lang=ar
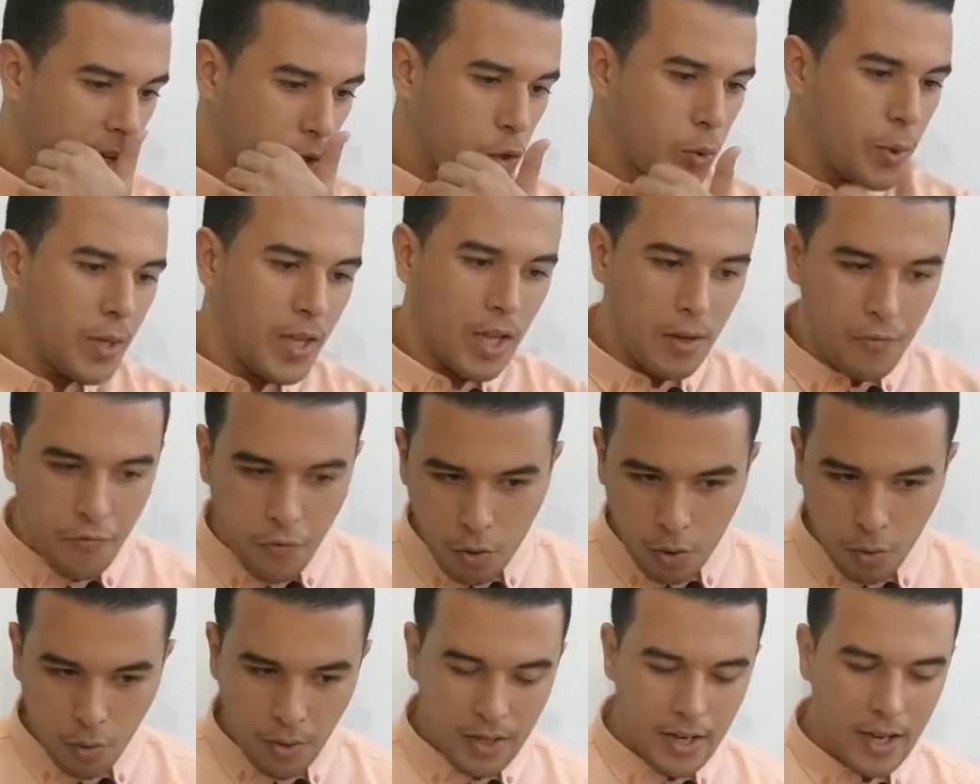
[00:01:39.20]
شنو هي
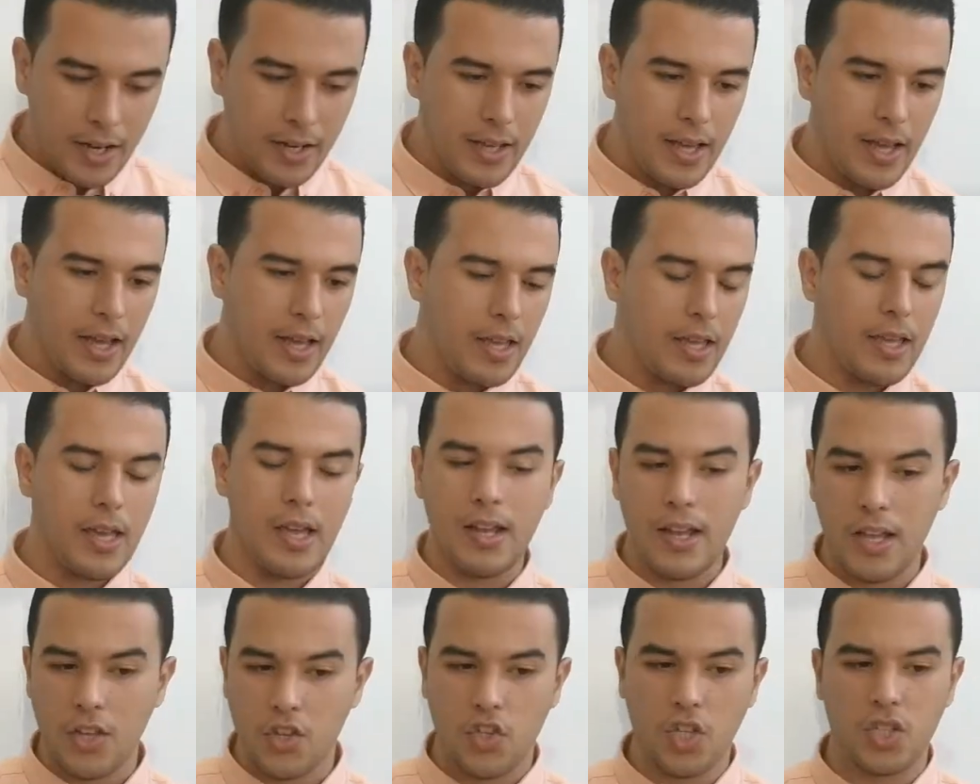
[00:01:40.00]
الفروع اللانهائيه
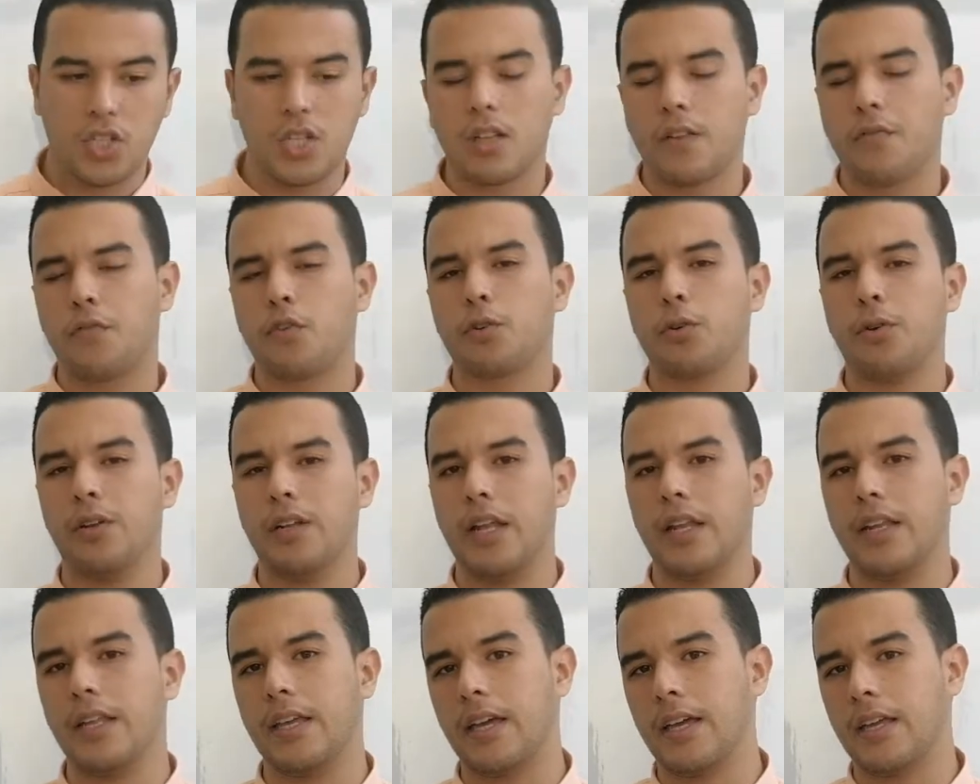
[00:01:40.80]
لا جات هذه الفروع
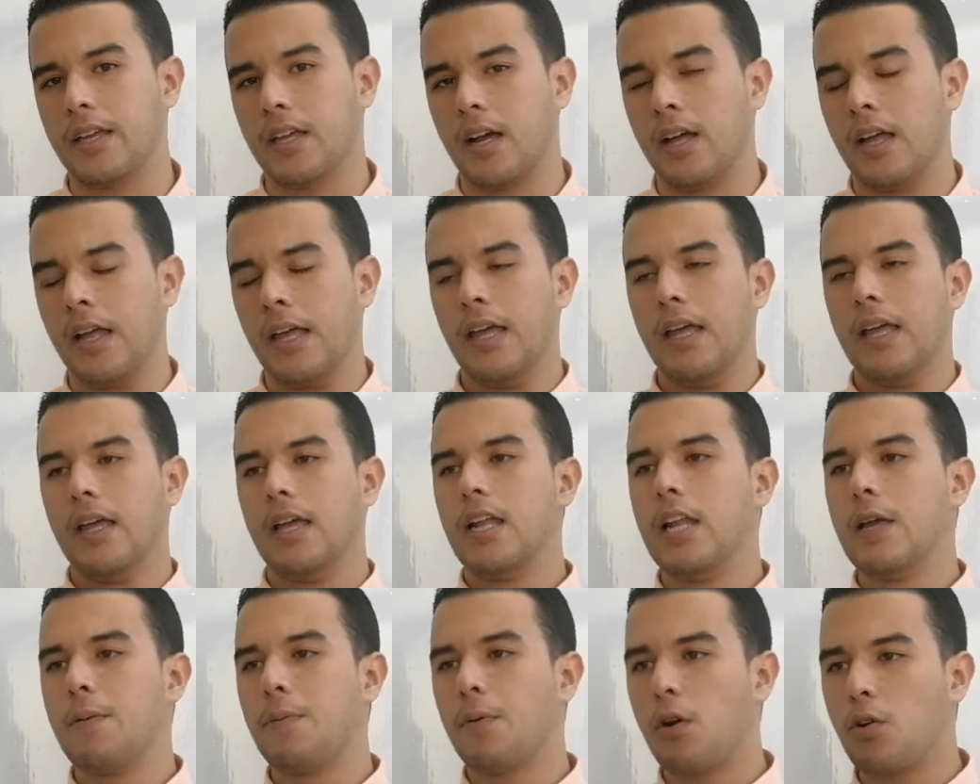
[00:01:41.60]
اللانهائيه
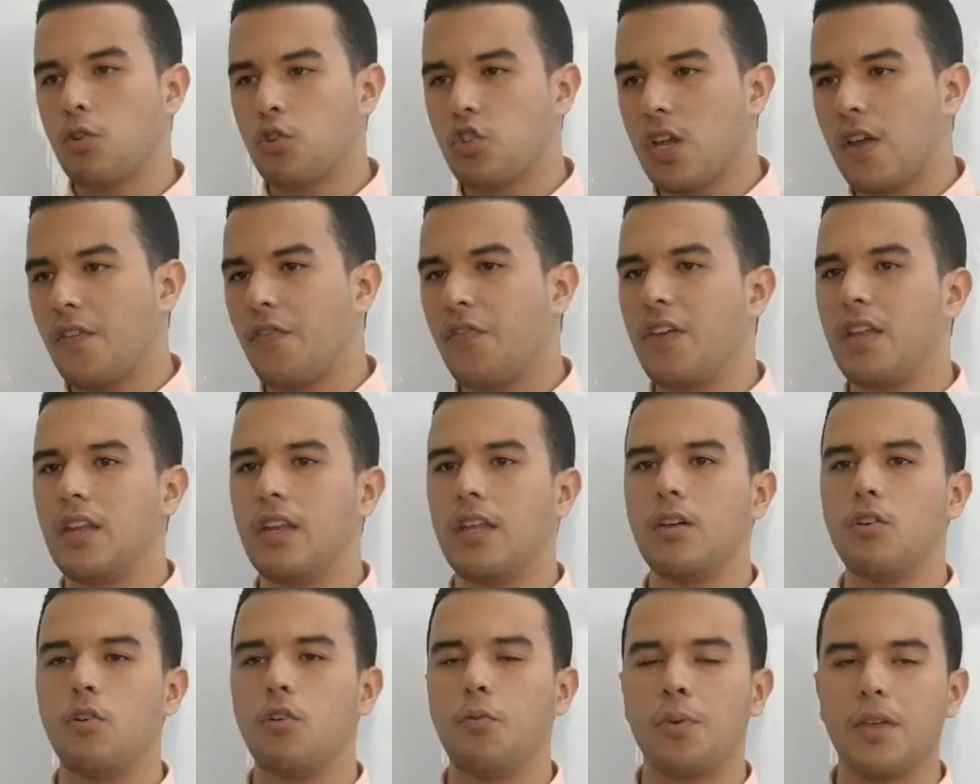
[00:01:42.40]
لي برونش
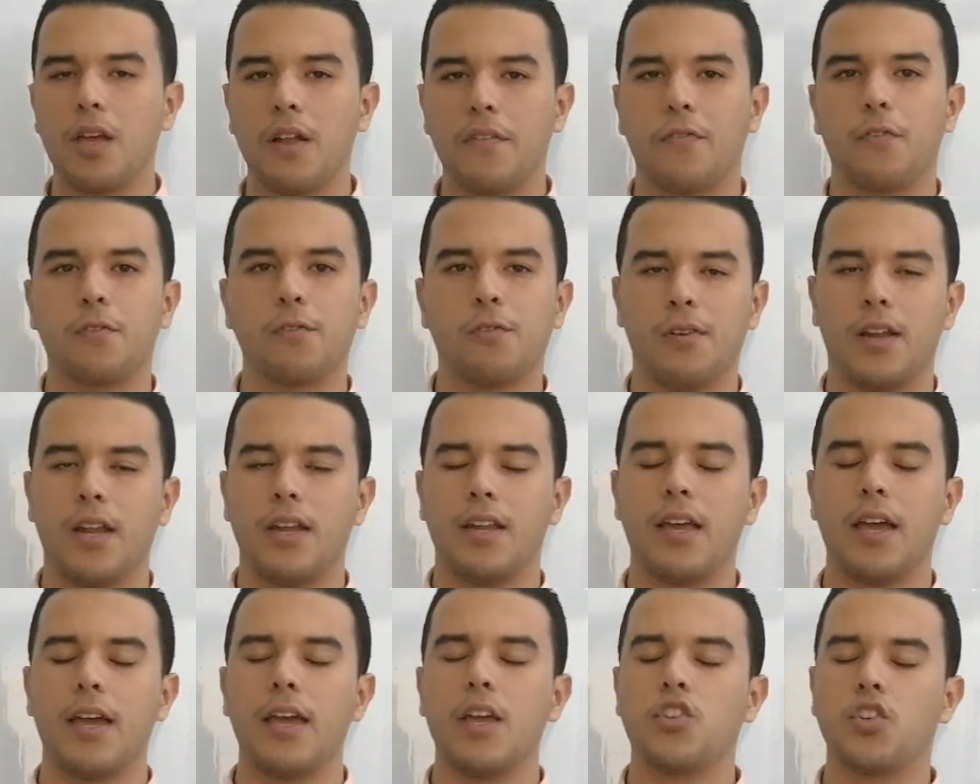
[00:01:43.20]
انفيني او بيان الفروع
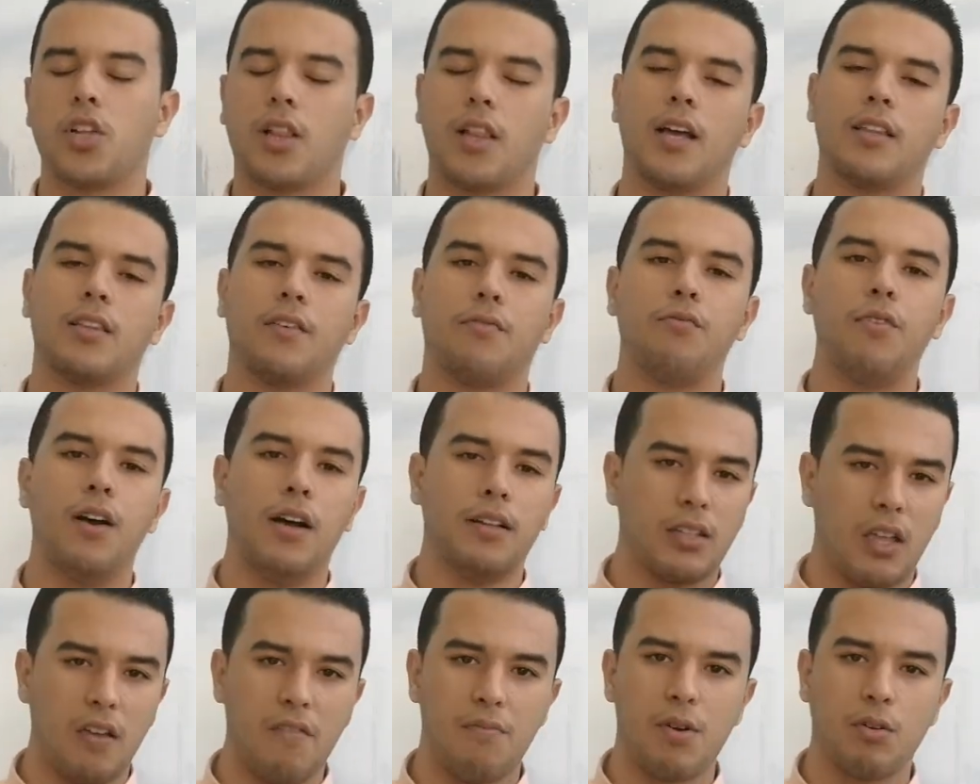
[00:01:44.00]
اللانهائيه جات الهدف
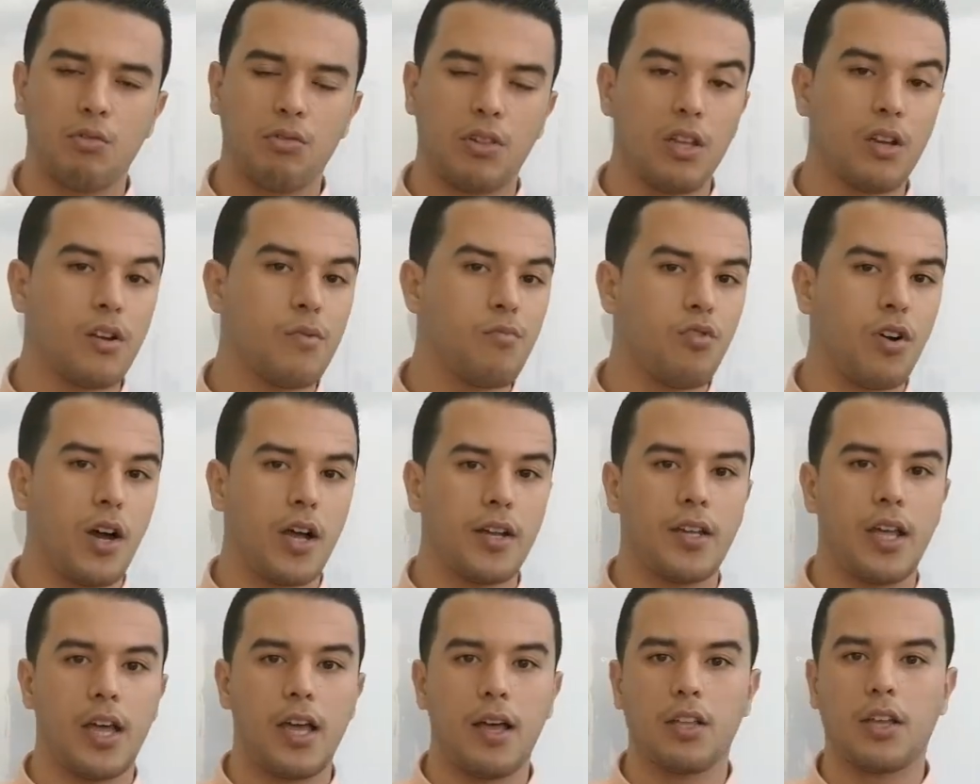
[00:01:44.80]
واحد كيف ما قلت لكم هو
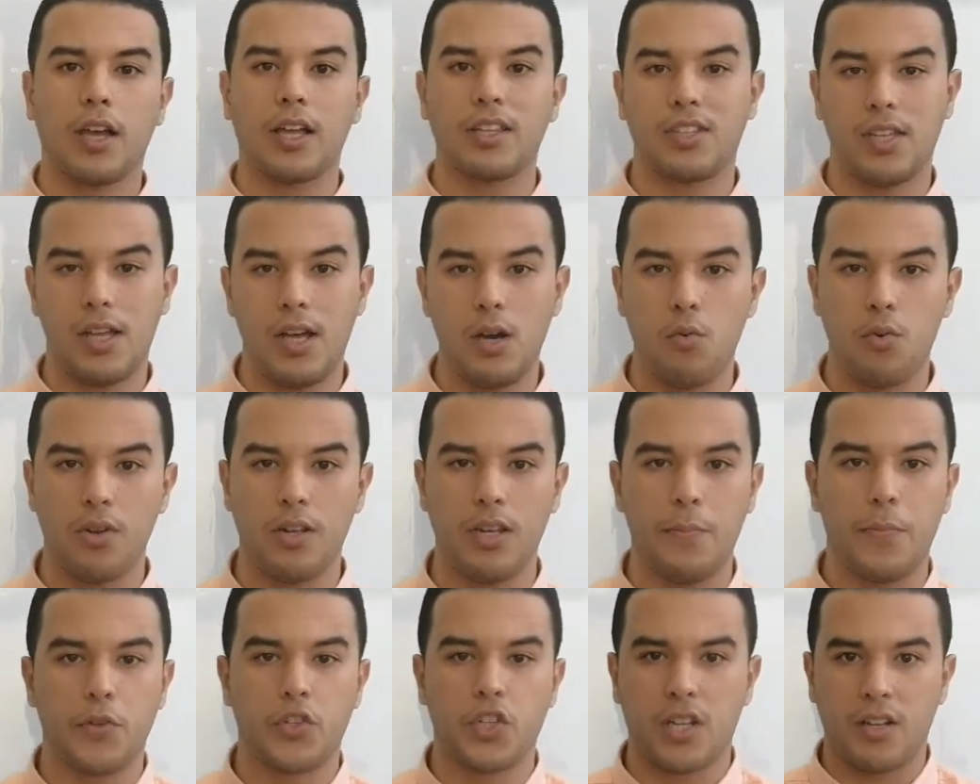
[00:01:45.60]
انها
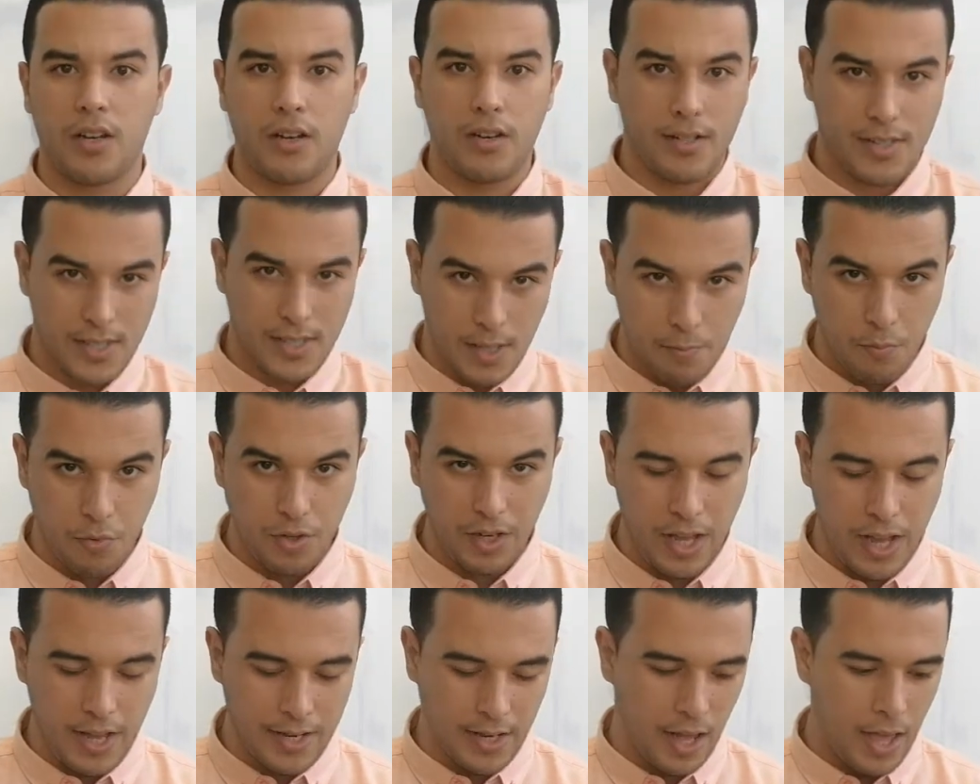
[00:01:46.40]
كتعاونني باش انني نرسم
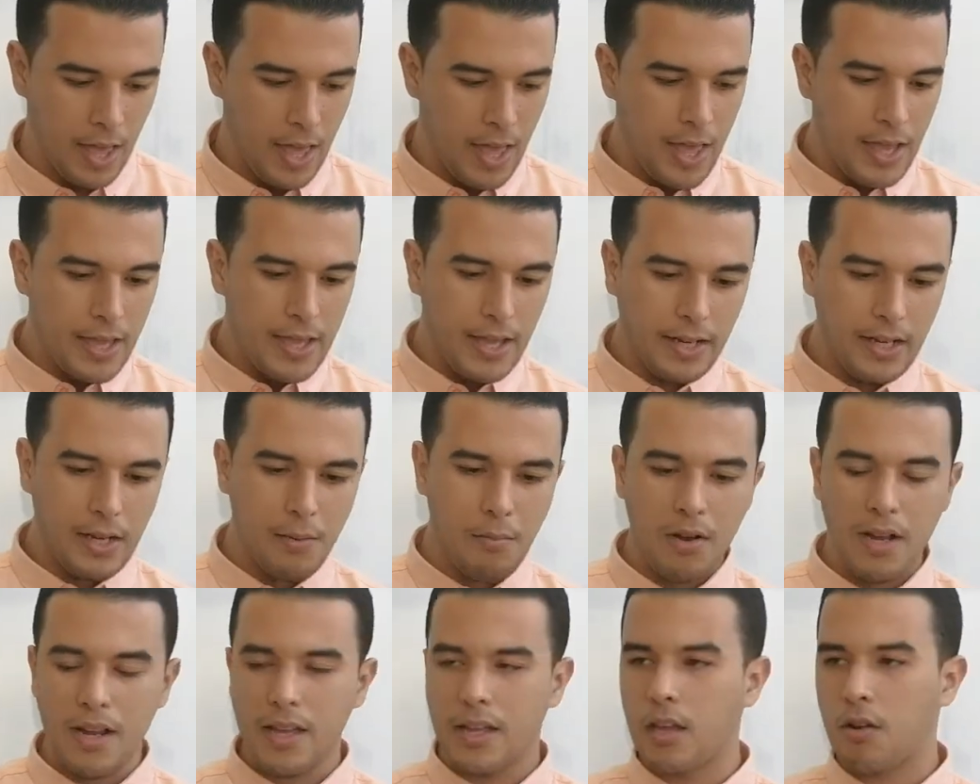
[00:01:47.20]
منحنى يعني
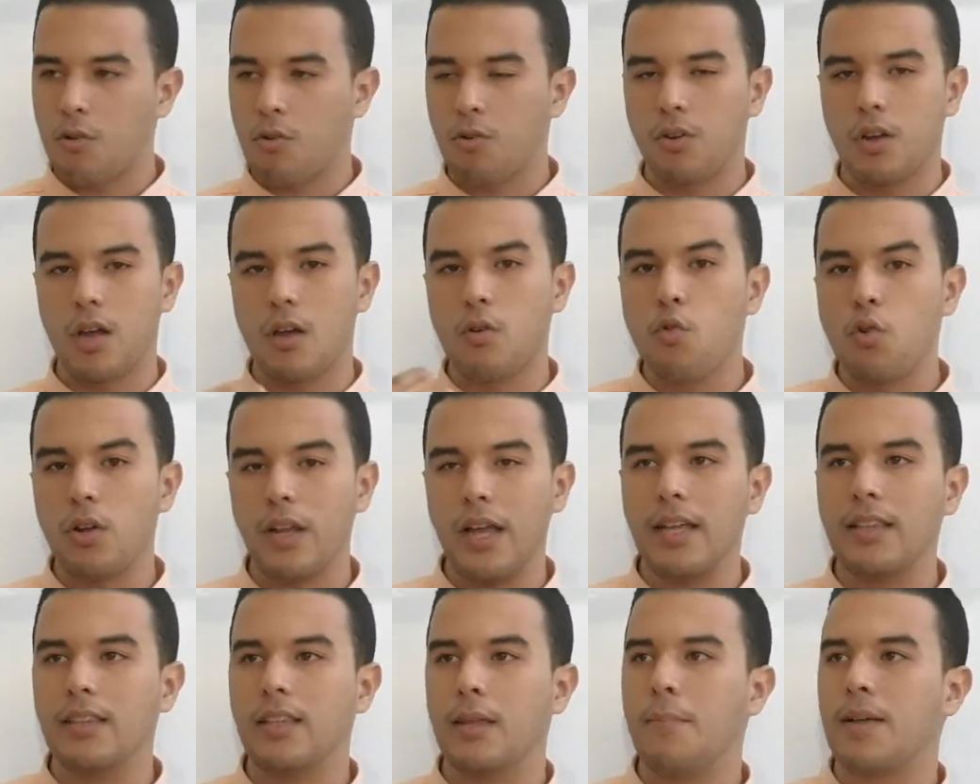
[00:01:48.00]
ملي كيكون كنقول
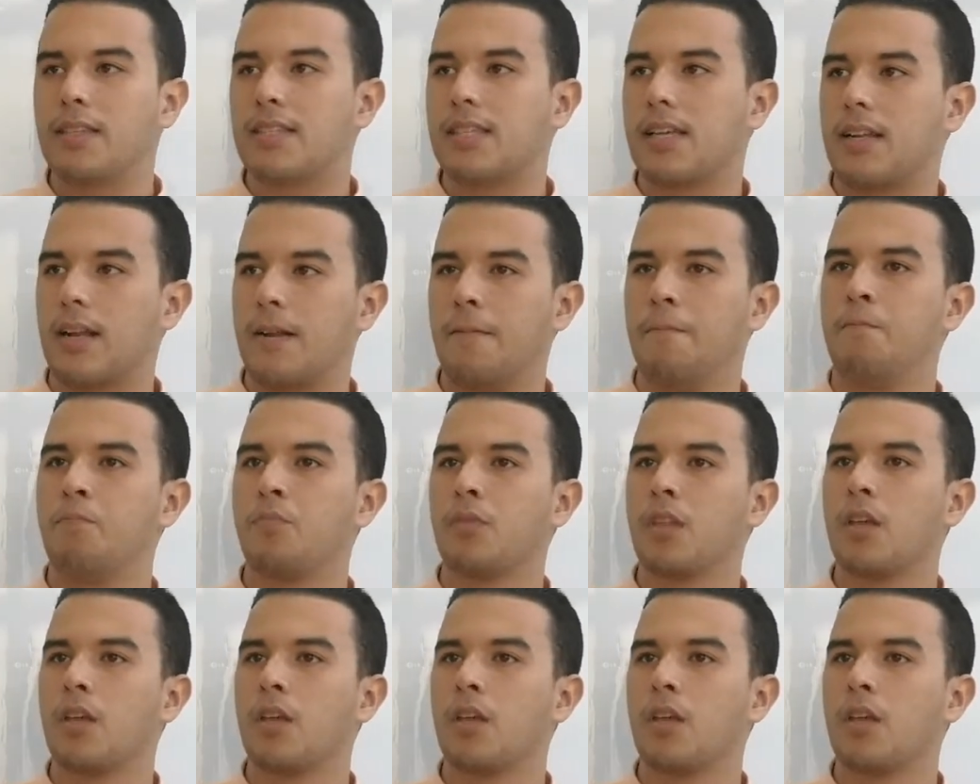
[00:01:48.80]
عندي مثلا